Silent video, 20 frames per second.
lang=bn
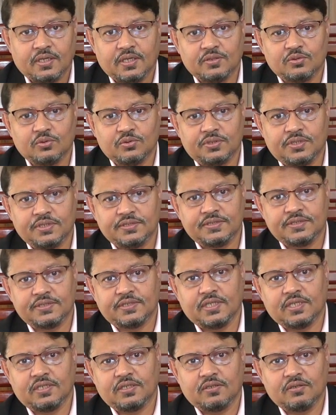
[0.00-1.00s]
কিন্তু
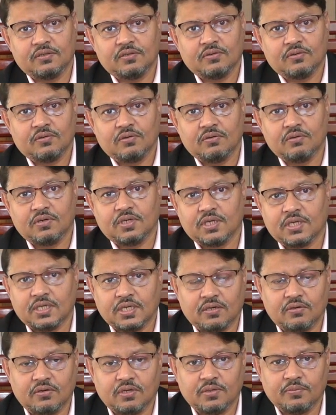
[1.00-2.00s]
ডিজিটাল হওয়ার
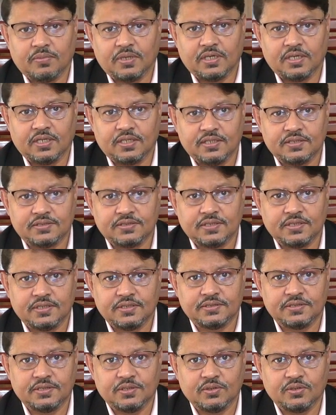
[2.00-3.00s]
কারণে বাংলাদেশের
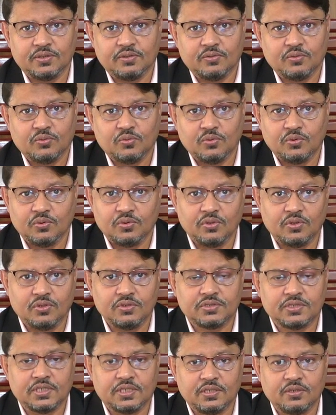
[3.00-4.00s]
যে
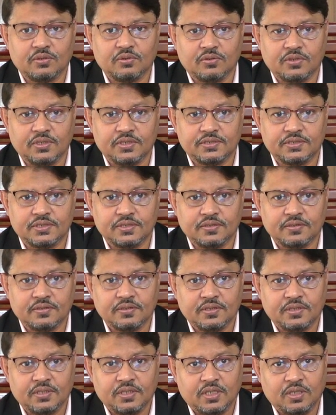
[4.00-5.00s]
উন্নয়ন সাধিত হয়েছে
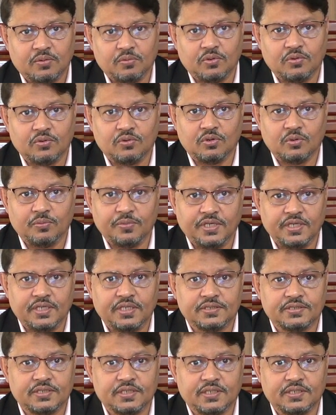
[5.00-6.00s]
এবং
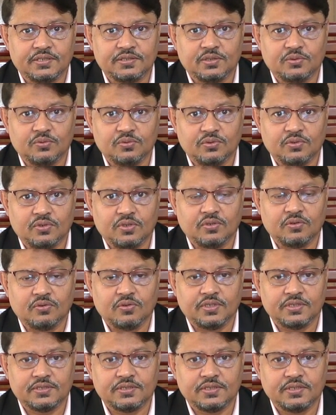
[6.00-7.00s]
কমিউনিকেশনের যে উন্নয়ন
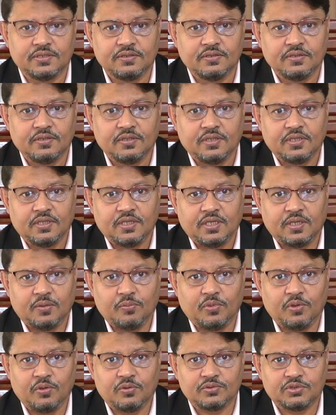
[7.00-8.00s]
হয়েছে
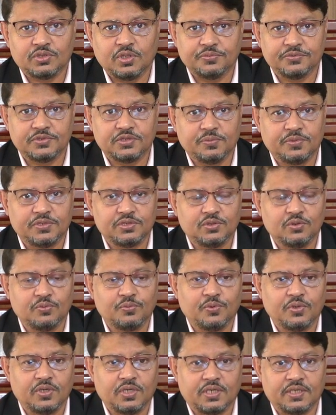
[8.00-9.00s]
এবং সবচেয়ে বেশি
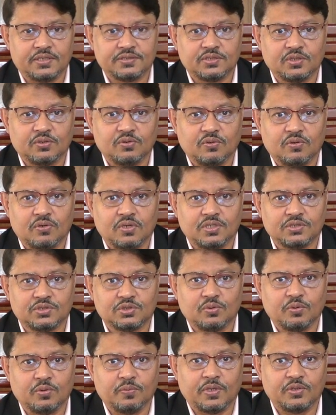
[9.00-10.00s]
উপকার আসছে করোনার
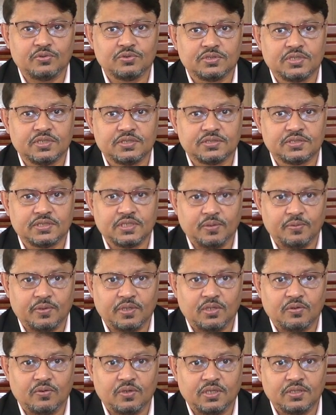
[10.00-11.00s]
সময় মানুষকে সেবা
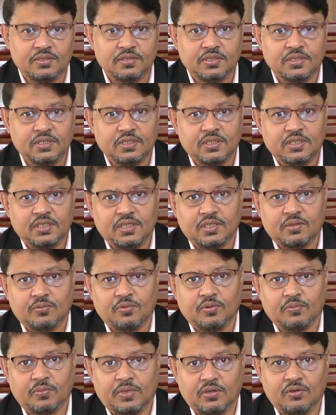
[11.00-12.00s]
দেওয়া
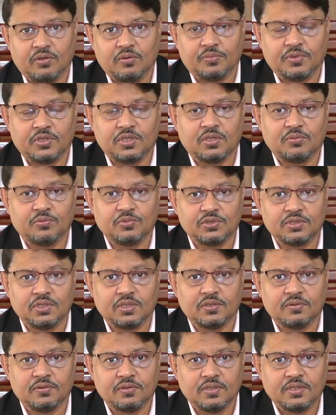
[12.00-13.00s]
এবং মাননীয়
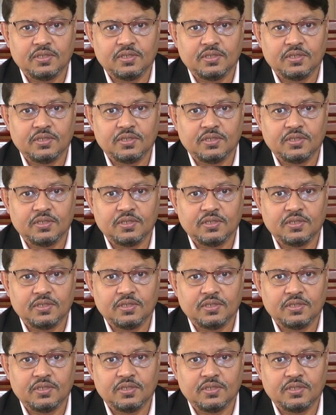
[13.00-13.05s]
প্রধানমন্ত্রীর